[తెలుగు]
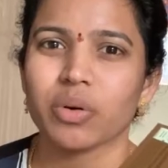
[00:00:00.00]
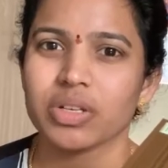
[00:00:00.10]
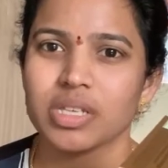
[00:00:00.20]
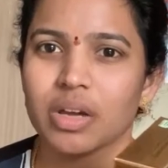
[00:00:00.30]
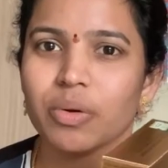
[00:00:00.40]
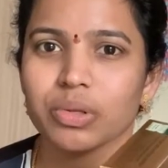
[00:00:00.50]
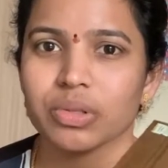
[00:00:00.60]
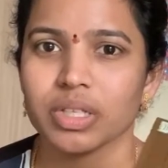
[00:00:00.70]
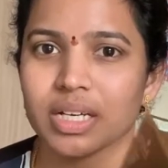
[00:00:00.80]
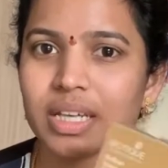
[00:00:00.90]
కూడా సేవ్
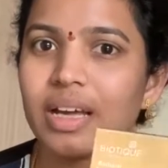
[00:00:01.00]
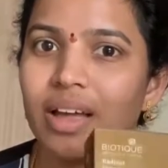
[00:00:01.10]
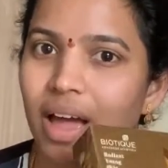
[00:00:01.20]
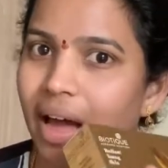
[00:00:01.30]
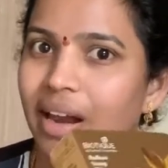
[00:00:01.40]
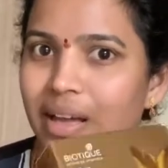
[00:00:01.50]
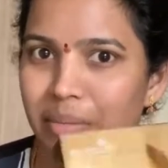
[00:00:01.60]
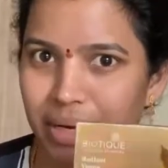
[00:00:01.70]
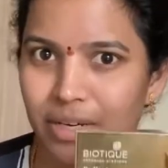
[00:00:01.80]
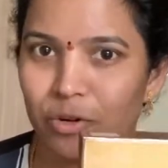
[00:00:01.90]
అవుతుంది కదా అలాగే
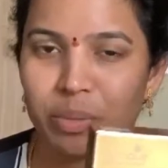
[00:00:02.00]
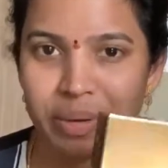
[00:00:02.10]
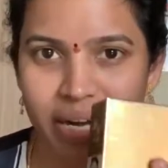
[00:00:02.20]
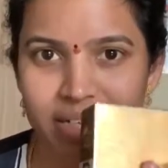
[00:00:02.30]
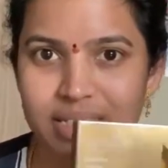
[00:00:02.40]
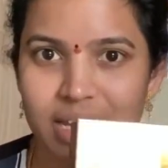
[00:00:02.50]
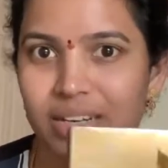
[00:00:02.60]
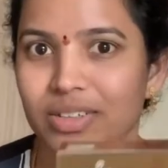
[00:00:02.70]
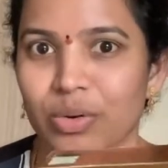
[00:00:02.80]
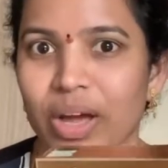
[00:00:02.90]
మనకు కూడా ప్రాక్టీస్
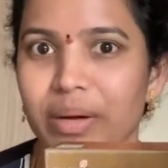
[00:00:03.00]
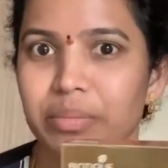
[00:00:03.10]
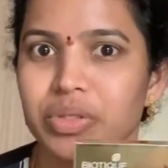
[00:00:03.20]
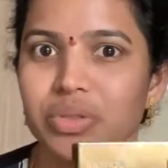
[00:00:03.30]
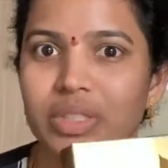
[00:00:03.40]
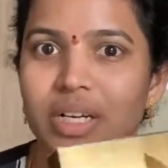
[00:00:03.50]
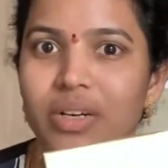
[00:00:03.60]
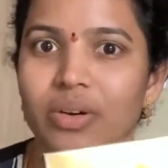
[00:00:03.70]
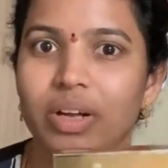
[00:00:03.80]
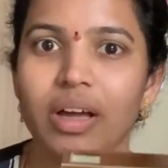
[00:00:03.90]
అయినట్టు కూడా అనిపిస్తుంది
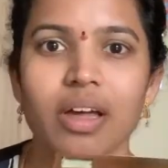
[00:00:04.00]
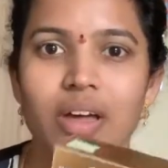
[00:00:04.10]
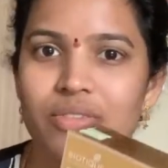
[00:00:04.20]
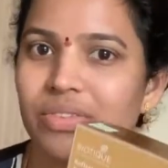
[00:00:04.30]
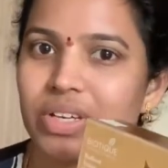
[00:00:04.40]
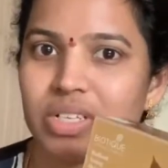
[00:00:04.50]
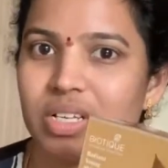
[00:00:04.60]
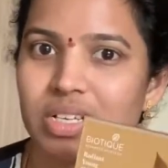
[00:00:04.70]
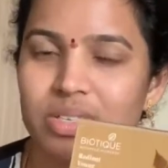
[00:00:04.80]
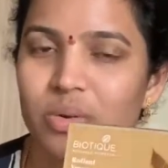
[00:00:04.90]
ఇంట్లోన ఫేషియల్
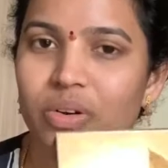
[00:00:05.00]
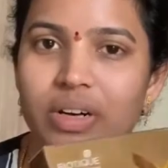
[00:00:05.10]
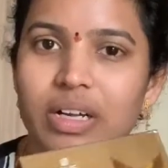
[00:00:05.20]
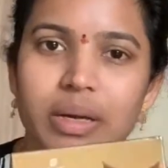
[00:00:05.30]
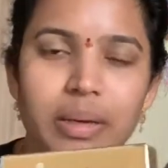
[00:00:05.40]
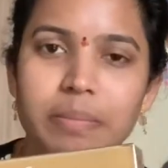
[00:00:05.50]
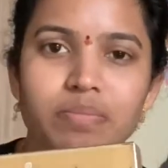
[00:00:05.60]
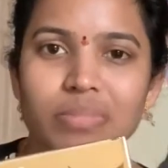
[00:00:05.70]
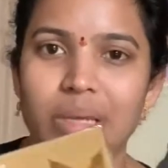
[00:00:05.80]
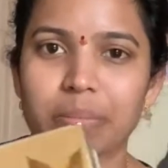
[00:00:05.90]
చేసుకోవడం అంటే
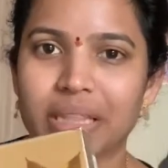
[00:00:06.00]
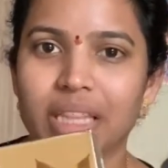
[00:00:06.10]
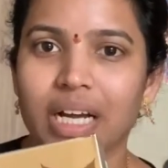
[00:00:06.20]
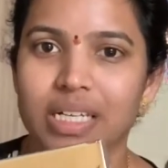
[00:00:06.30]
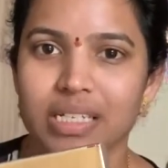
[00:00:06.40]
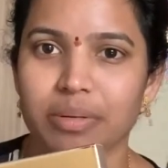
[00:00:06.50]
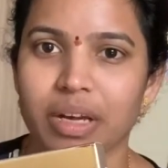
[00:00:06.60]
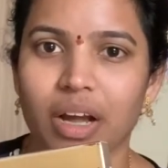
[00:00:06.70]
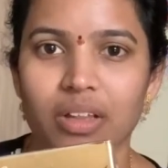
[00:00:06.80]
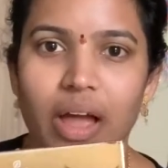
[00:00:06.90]
పెద్ద కష్టమేం
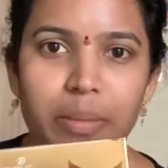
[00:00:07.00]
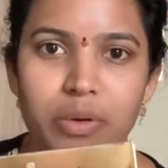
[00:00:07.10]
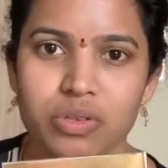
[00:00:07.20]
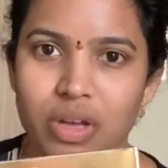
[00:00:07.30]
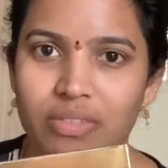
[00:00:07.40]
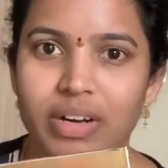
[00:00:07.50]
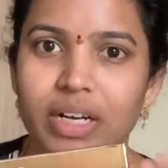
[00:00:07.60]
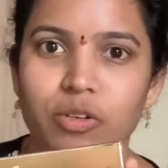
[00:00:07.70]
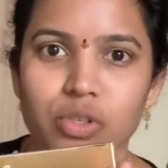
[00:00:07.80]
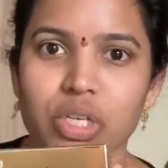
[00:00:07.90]
కాదు ఐబ్రోస్
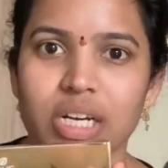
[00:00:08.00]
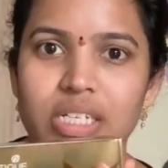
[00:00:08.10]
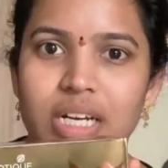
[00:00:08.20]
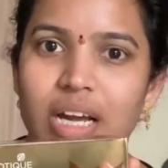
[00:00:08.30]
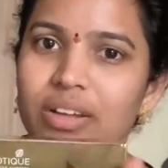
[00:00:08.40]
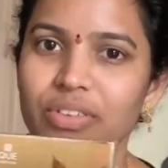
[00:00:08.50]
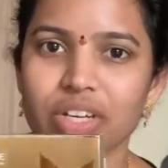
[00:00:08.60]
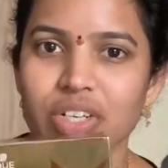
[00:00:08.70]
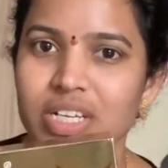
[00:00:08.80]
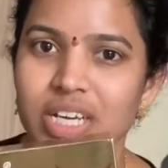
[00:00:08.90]
అవ్వంటే కొంచెం కష్టం కానీ
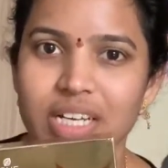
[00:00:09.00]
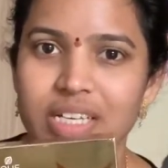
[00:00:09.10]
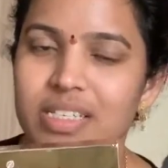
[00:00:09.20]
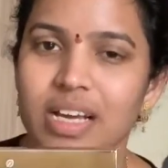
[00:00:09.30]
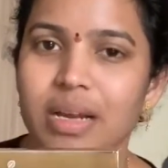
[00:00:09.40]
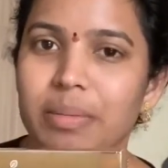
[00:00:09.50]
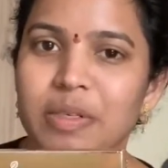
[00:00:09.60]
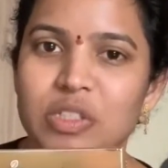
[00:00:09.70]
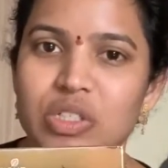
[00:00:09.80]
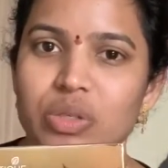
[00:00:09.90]
ఫేషియల్ చాలా ఈజీగానే
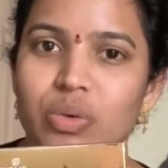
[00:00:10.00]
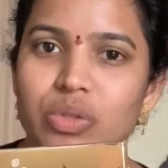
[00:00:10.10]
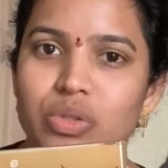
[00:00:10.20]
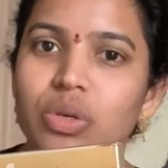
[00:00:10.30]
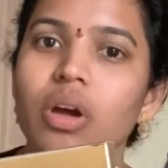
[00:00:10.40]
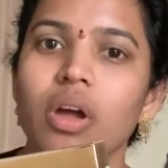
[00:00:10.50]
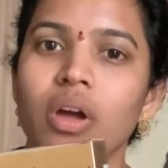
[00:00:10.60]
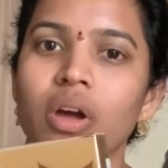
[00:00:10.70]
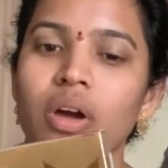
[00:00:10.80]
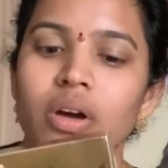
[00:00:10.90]
మనం చేసుకోవచ్చు
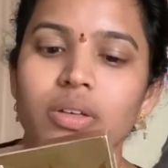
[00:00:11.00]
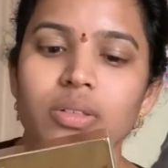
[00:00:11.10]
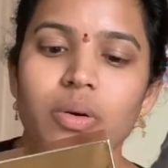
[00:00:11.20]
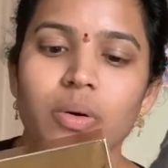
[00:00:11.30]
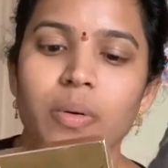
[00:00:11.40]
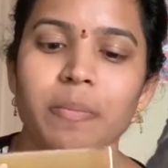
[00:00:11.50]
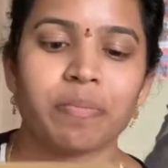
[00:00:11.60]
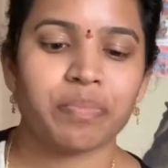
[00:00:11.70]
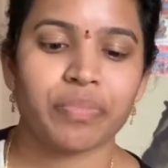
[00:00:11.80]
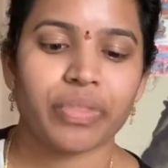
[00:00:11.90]
సో
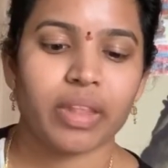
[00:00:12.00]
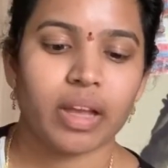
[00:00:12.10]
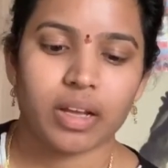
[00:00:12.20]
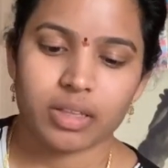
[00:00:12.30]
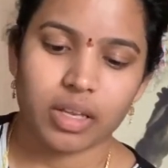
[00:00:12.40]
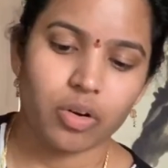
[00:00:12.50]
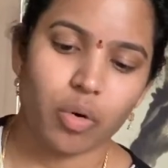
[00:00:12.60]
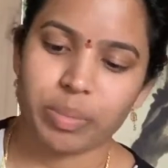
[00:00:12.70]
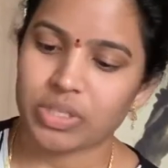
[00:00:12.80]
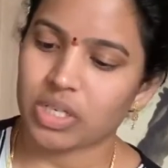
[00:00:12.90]
దీన్ని
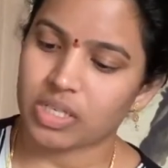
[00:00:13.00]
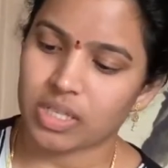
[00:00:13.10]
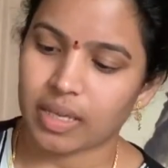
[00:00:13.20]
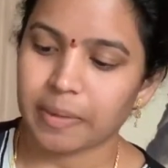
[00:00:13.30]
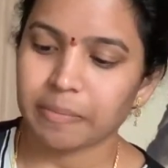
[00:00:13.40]
ఓపెన్ చేస్తే